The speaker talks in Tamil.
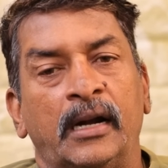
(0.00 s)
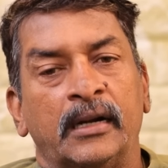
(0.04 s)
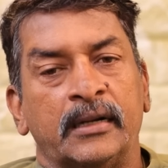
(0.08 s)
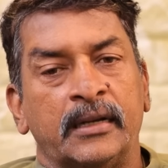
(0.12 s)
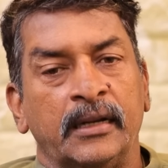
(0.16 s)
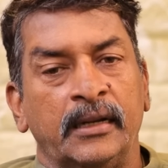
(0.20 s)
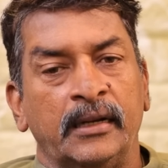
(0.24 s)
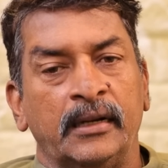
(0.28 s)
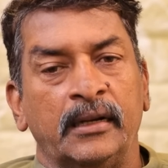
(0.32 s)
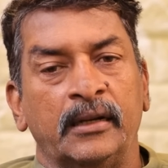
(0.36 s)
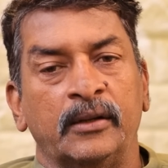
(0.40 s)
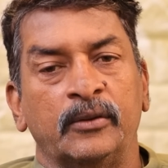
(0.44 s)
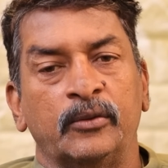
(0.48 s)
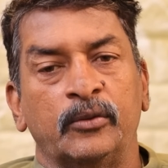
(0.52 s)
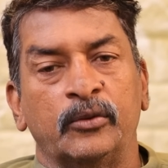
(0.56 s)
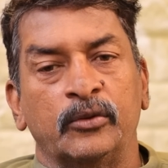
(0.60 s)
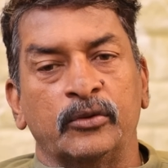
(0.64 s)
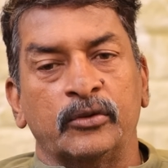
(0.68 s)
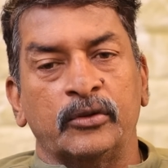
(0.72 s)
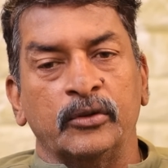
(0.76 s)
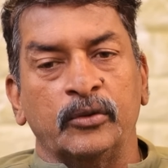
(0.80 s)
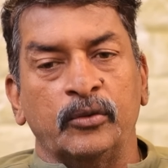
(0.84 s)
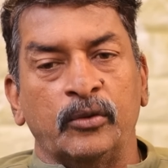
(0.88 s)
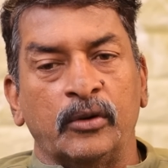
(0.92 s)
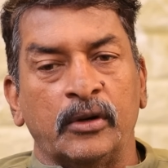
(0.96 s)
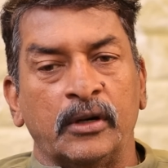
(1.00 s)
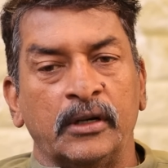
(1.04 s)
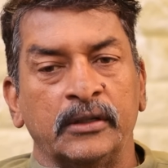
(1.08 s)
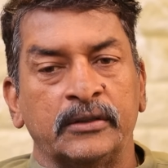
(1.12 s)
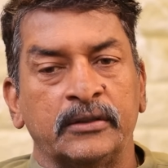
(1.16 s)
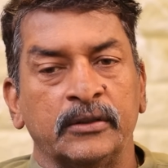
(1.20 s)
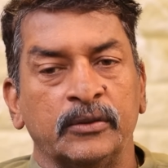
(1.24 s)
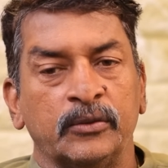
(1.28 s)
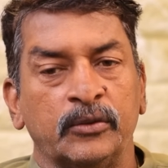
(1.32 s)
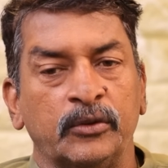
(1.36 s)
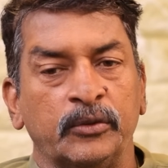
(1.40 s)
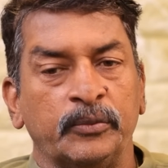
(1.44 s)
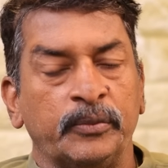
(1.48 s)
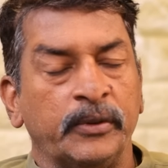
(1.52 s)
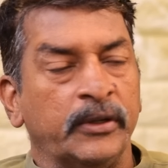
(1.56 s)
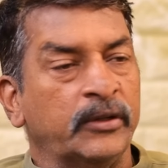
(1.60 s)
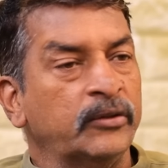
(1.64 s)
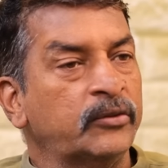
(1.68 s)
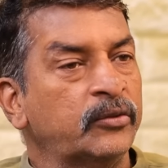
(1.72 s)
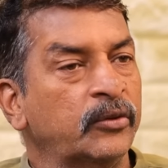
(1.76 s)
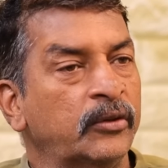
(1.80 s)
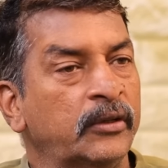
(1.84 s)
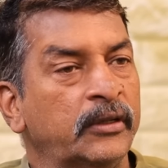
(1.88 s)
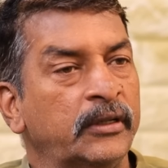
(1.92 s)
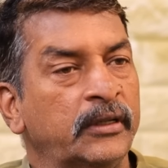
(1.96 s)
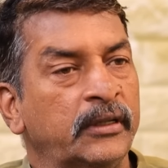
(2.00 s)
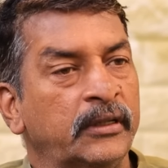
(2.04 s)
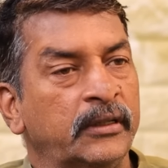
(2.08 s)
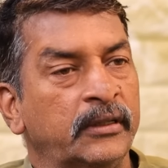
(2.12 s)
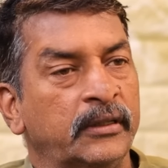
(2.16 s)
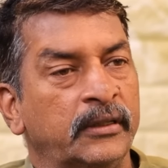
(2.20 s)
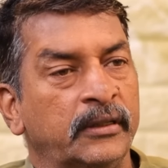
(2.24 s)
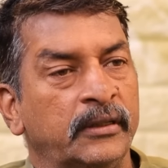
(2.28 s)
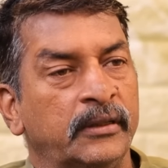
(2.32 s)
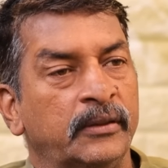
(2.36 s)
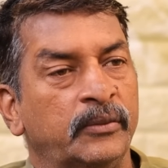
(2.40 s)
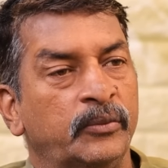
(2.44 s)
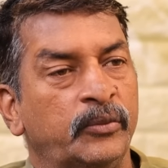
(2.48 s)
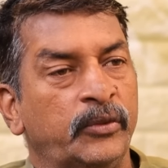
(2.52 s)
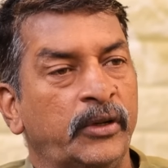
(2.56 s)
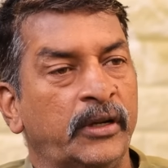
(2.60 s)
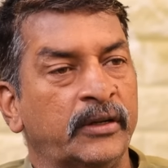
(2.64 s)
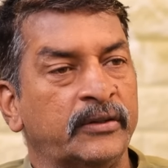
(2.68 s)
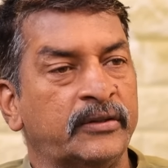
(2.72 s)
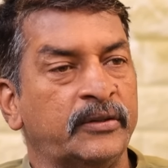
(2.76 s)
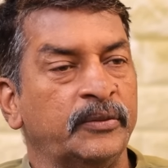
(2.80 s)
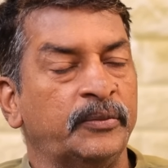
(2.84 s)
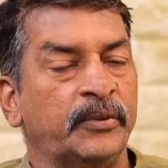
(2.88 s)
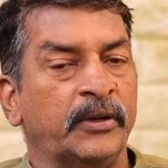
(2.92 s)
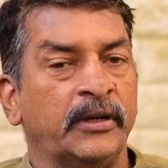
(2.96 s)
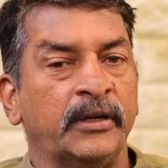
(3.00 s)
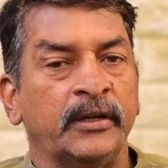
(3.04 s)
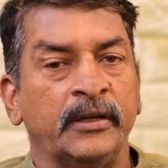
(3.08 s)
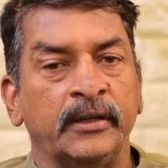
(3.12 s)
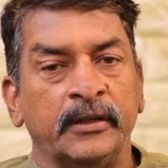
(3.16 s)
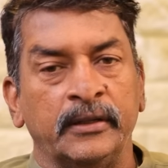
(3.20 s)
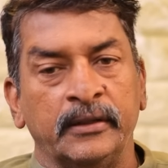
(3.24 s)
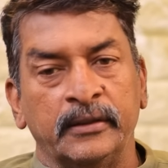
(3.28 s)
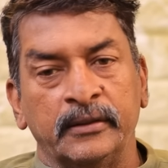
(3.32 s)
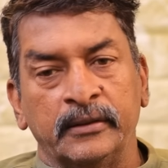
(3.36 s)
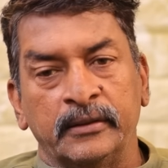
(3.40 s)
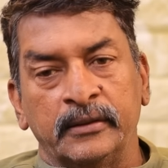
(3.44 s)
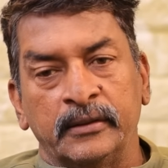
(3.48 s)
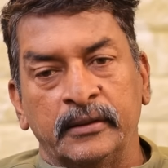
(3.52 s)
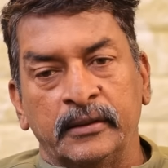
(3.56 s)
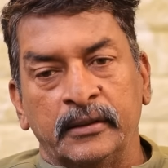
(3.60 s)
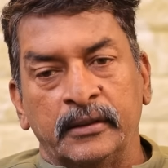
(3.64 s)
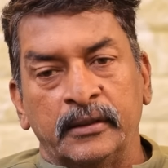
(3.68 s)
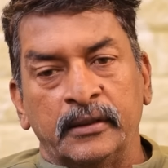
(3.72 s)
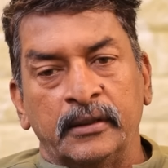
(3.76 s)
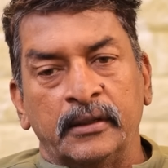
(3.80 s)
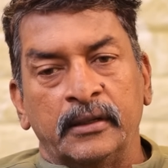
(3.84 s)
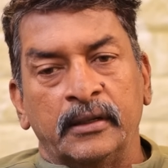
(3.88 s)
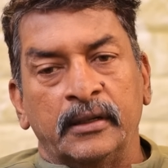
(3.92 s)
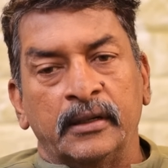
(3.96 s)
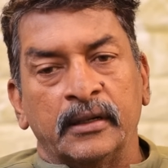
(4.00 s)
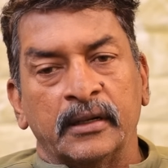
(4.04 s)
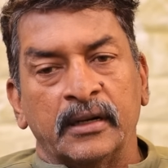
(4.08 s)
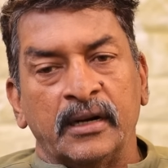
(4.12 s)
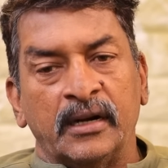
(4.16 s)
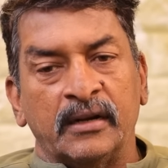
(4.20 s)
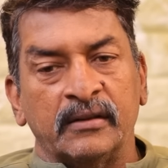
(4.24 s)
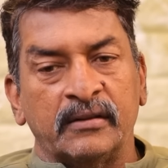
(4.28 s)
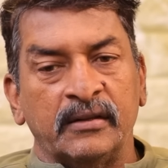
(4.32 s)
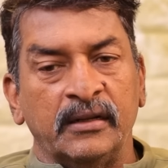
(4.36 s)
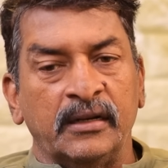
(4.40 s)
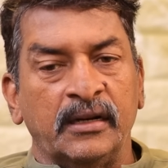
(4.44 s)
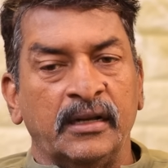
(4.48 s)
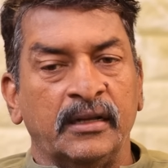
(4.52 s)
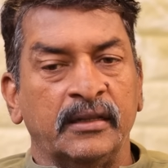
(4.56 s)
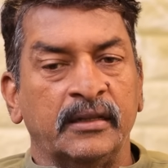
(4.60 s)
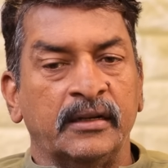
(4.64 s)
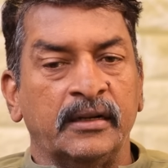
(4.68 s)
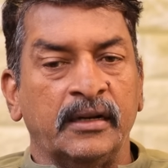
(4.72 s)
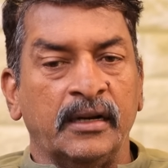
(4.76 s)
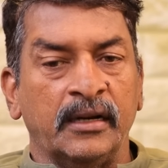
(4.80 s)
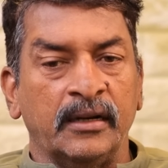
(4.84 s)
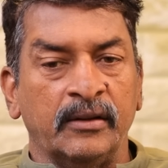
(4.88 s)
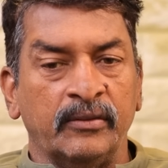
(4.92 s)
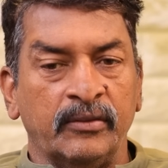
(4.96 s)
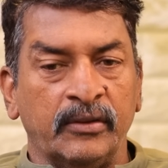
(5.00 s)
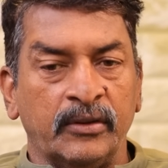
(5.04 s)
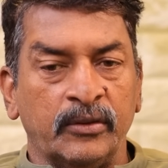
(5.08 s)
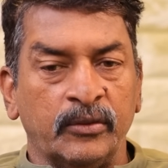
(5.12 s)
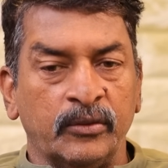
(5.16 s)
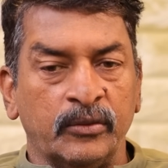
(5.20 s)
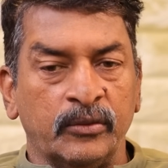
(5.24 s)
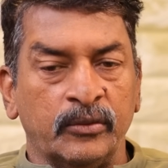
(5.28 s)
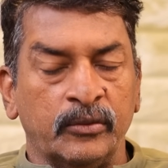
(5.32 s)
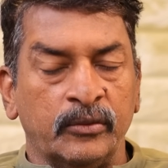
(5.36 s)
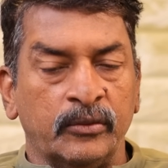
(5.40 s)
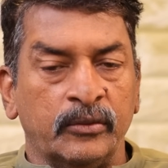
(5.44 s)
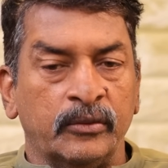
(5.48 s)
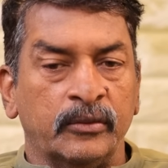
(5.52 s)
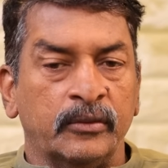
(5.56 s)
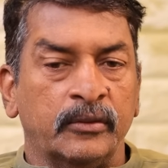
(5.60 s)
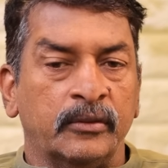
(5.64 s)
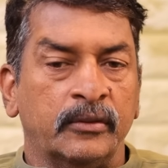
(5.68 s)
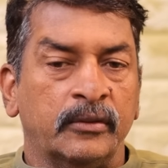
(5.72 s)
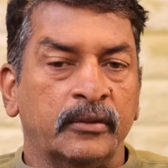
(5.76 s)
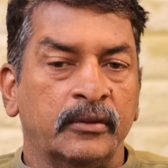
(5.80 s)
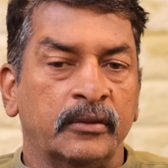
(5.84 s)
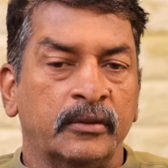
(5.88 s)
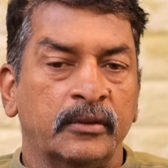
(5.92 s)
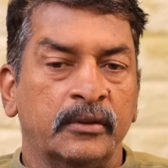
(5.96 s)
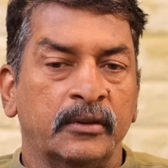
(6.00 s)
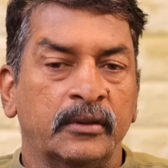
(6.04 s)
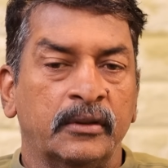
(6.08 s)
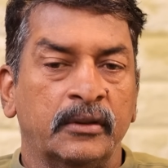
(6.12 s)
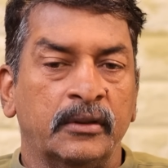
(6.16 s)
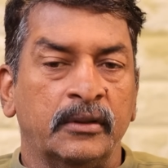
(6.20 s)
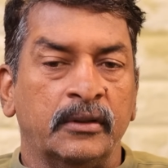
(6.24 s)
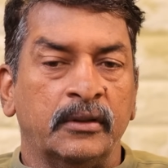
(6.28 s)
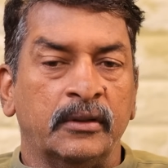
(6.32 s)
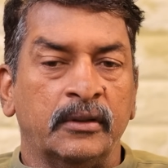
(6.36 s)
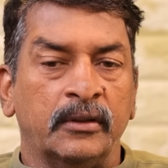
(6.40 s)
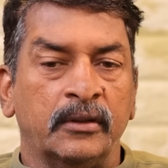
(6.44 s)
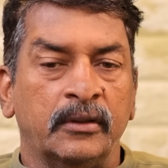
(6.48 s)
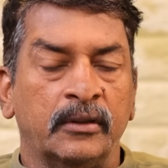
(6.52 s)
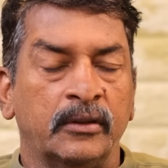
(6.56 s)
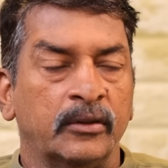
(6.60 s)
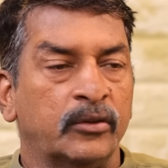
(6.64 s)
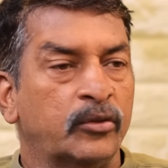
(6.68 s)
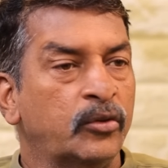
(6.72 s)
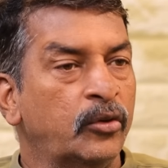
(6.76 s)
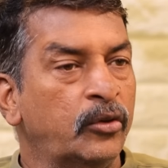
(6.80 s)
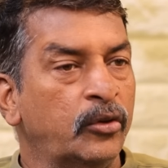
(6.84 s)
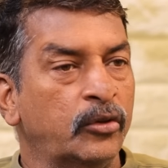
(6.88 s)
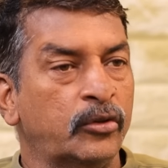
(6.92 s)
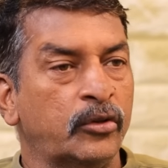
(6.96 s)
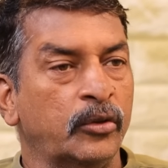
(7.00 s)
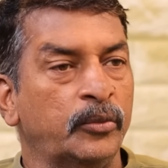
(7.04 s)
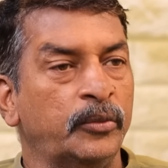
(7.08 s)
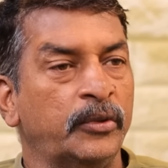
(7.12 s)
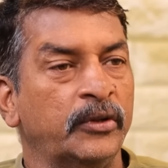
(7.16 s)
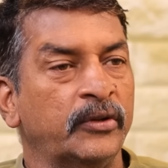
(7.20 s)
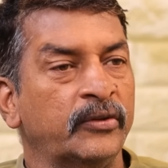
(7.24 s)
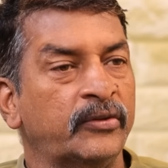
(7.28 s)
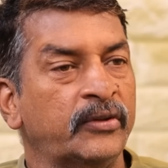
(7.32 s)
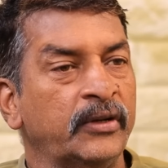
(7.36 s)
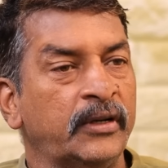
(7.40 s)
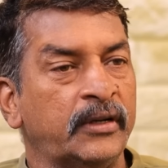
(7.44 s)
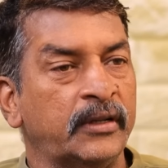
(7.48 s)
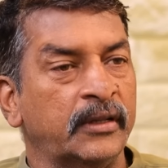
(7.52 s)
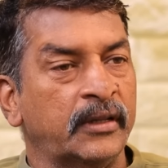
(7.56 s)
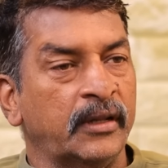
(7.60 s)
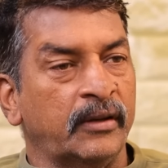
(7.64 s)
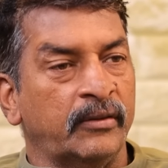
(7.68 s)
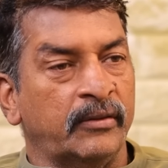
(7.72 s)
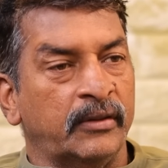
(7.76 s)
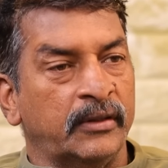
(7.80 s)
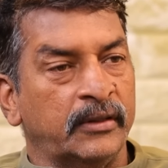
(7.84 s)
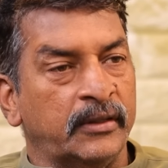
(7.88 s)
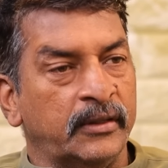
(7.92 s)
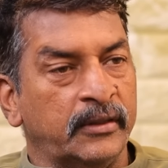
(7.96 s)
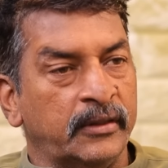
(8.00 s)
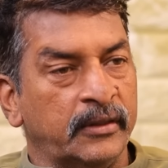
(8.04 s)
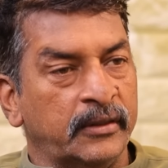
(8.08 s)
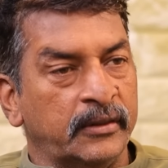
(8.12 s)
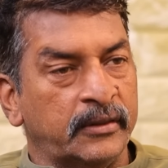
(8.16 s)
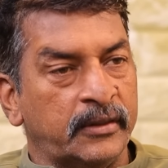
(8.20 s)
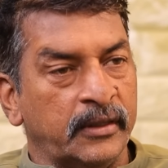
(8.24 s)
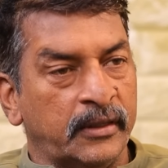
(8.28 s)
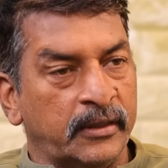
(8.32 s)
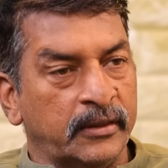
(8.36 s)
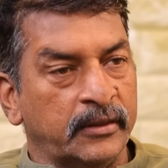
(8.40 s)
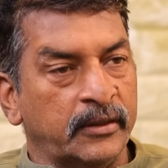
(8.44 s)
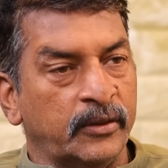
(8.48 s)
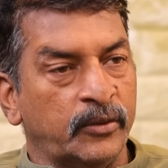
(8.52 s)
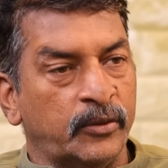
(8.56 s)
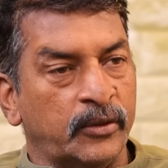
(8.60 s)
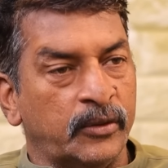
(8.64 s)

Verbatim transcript: அட்டையெல்லாம் கொடுத்து ஒரு லட்சம் கொடுப்பேன்னு சொல்லி முயற்சி பண்ணி கடைசியில் அதனால் வெறும் தொண்ணூத்தொம்பது சீட்டு தான் வந்ததுன்னு தெரிஞ்ச